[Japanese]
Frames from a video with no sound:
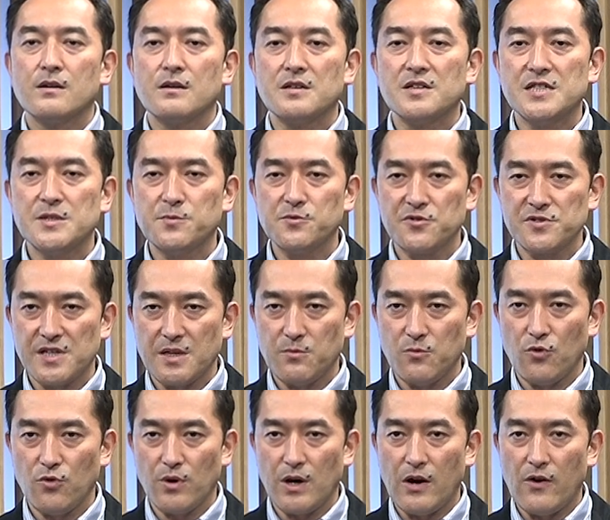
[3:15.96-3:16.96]
一部の専
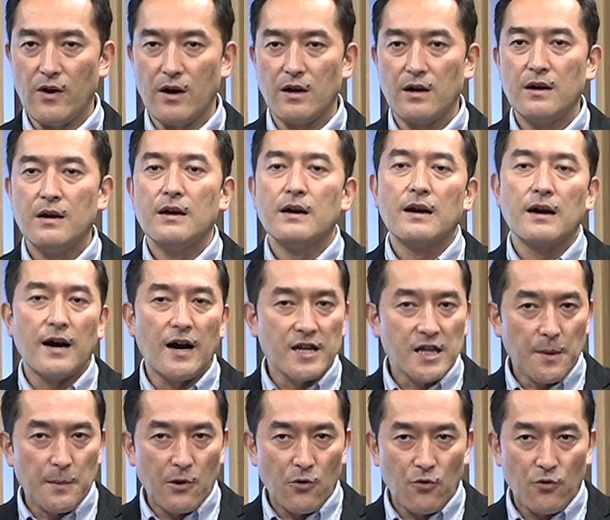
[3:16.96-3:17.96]
門家は外
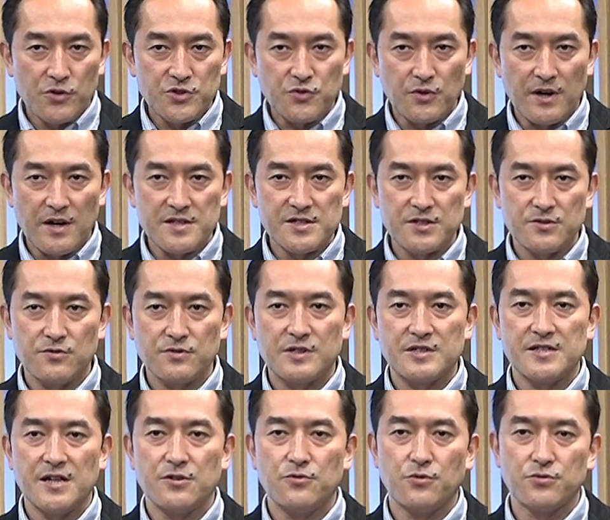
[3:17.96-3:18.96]
為法を所管する規
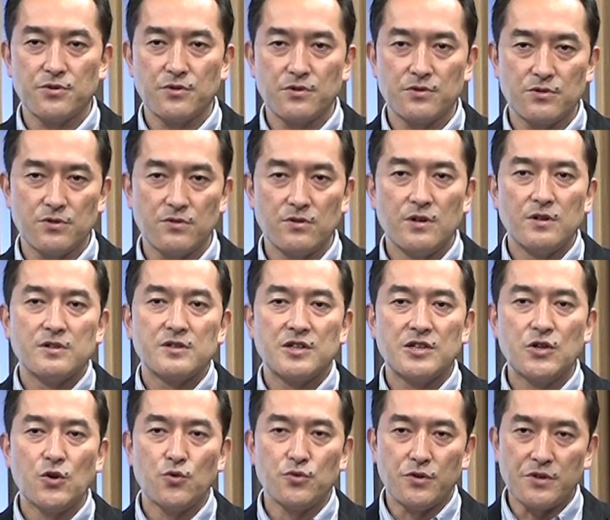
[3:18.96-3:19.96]
制当局と
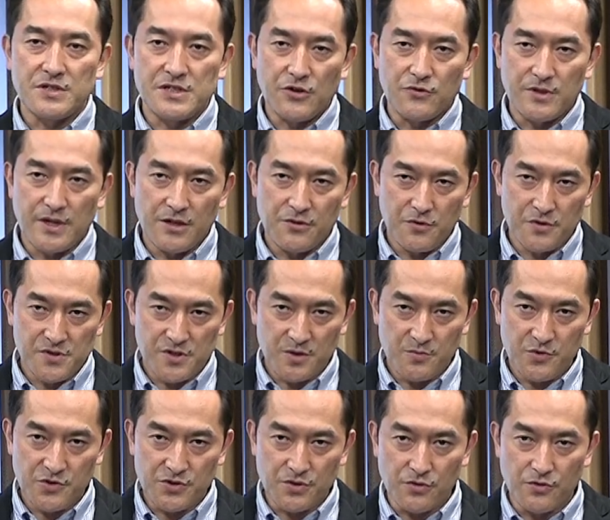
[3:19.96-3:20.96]
企業の育成を担当する
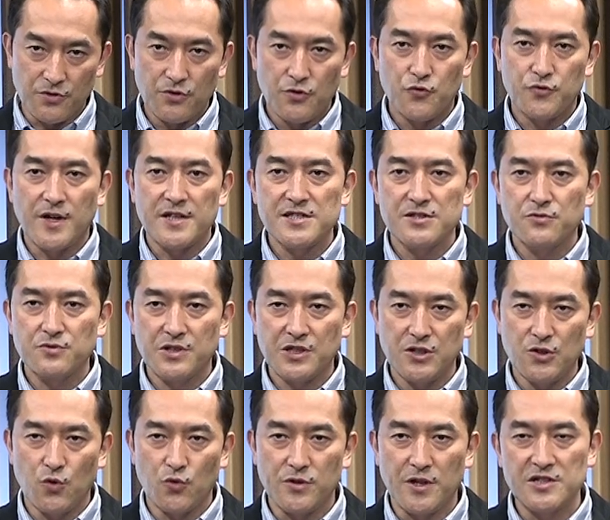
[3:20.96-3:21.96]
部署2つの機
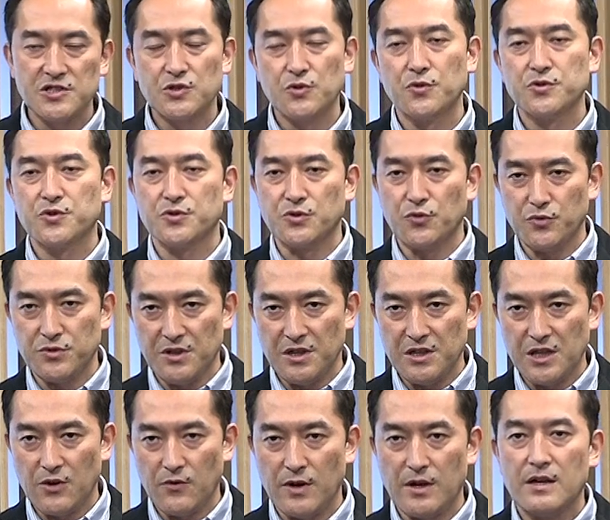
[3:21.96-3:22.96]
能を同じ省庁に置いてい
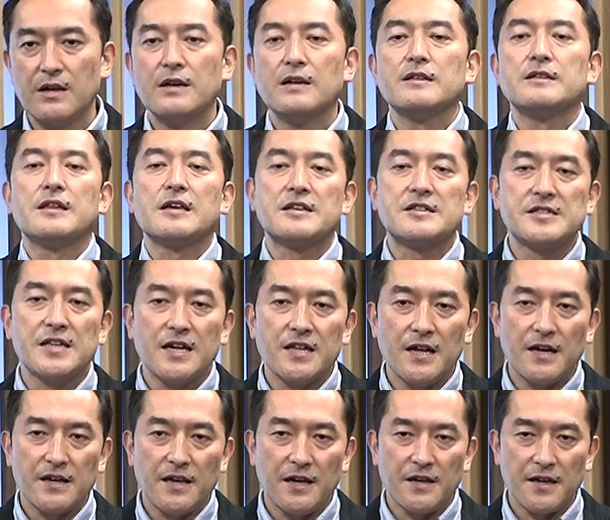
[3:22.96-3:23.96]
ては適正
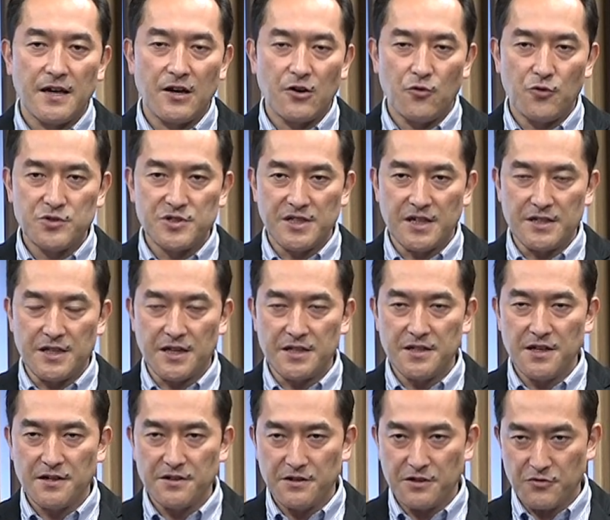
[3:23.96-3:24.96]
な権限行使ができ
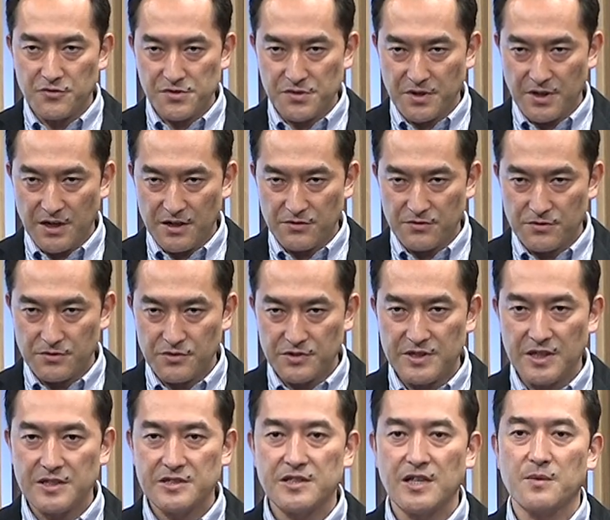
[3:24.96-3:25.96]
なくなる恐れがあると
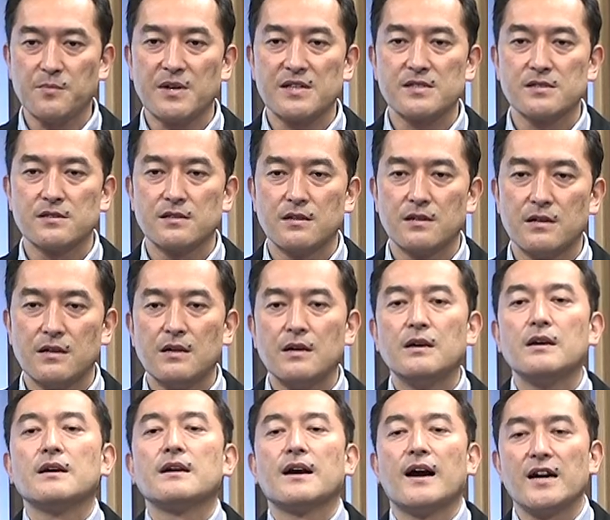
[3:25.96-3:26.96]
指摘しています
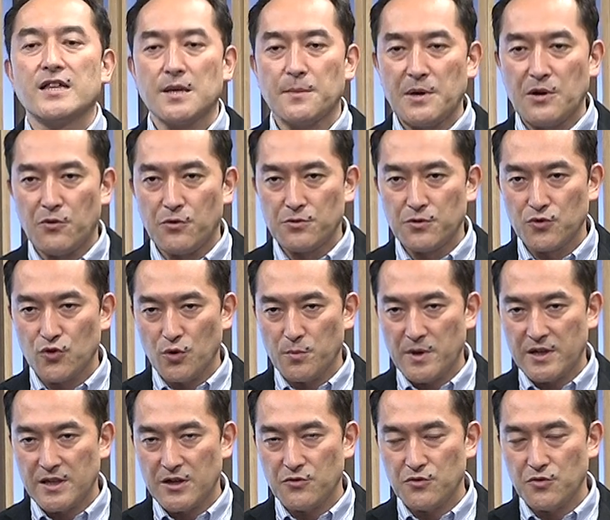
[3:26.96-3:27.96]
外為法の透
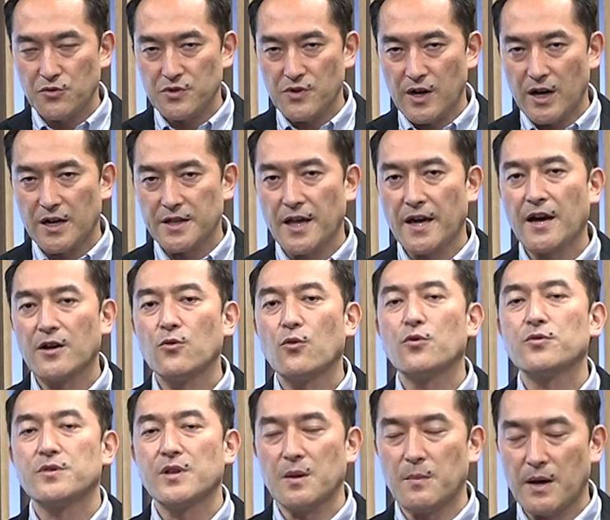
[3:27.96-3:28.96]
明な運用には課題が
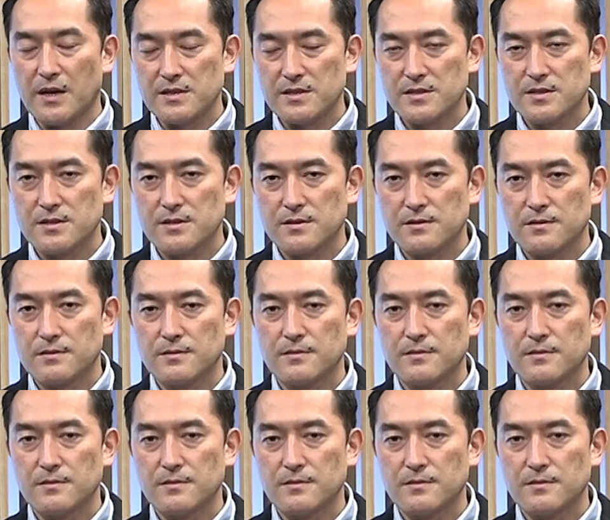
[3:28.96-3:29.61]
残っています